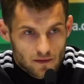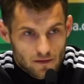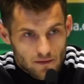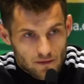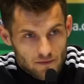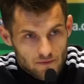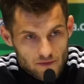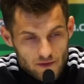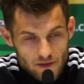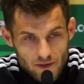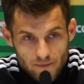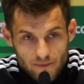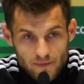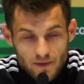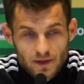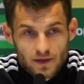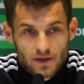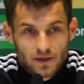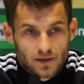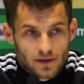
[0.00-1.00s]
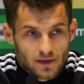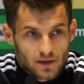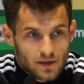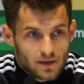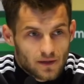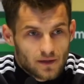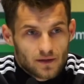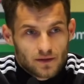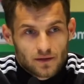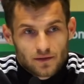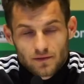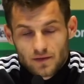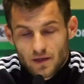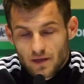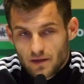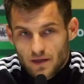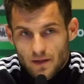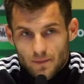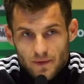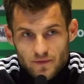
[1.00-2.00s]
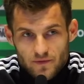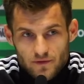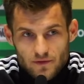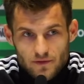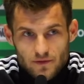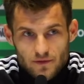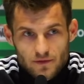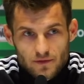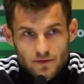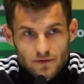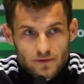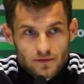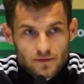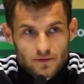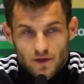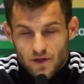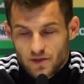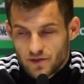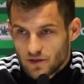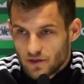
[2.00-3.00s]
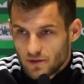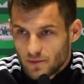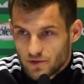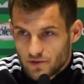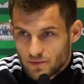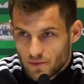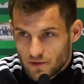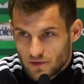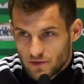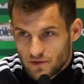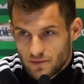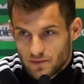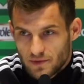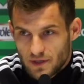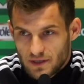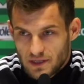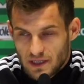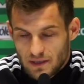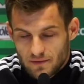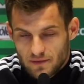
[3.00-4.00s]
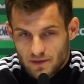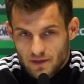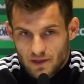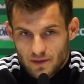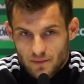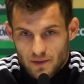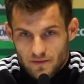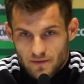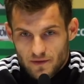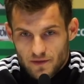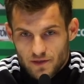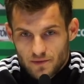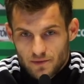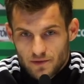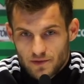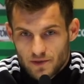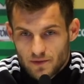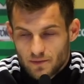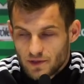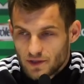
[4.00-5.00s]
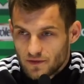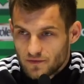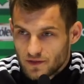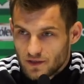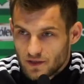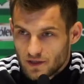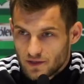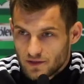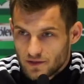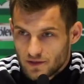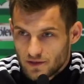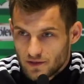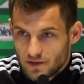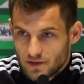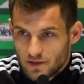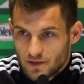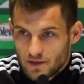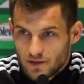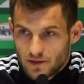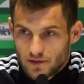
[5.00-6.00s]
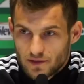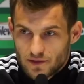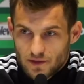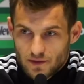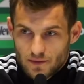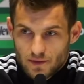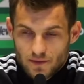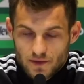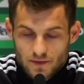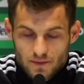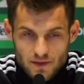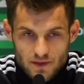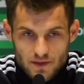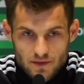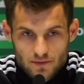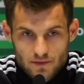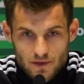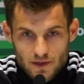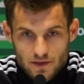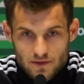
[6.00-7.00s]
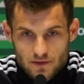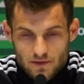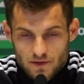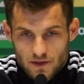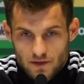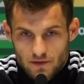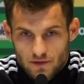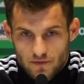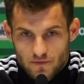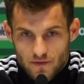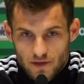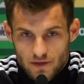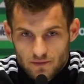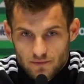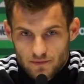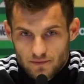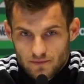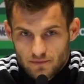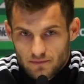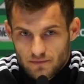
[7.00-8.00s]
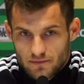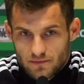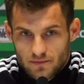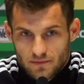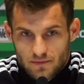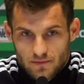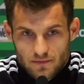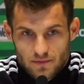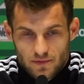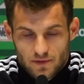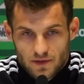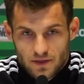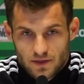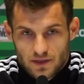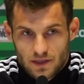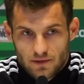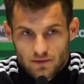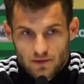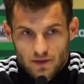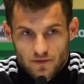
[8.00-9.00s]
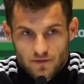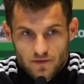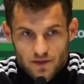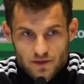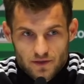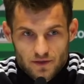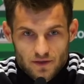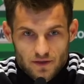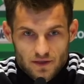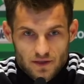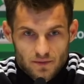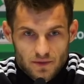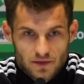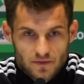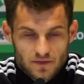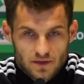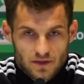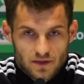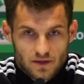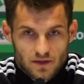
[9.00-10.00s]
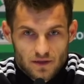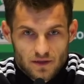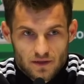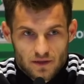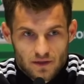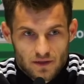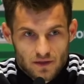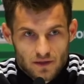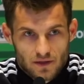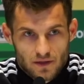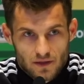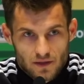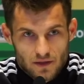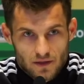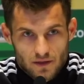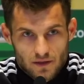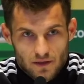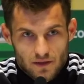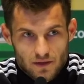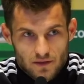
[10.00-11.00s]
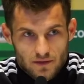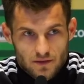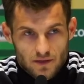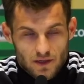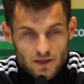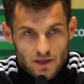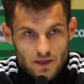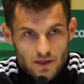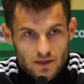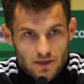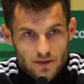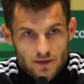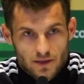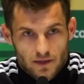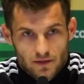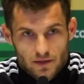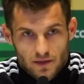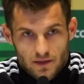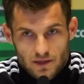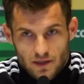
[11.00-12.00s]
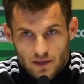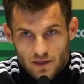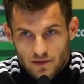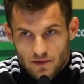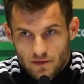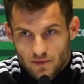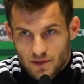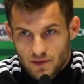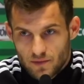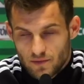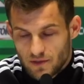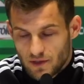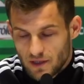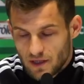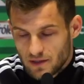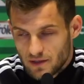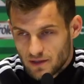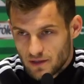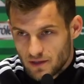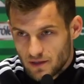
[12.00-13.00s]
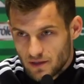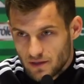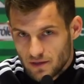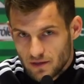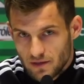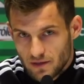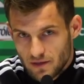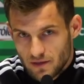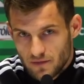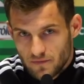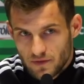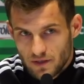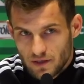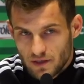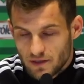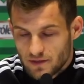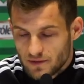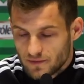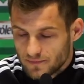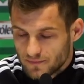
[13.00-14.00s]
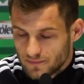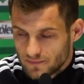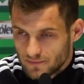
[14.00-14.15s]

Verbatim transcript: Witam. No nie, no na pewno do każdego meczu podchodzimy tak samo tak naprawdę, żeby, żeby je wygrać i trzeba być maksymalnie skoncentrowanym po tej całej aferze tak naprawdę. Nie zostaje na nic innego, jak zagrać dobre spotkanie i wygrać.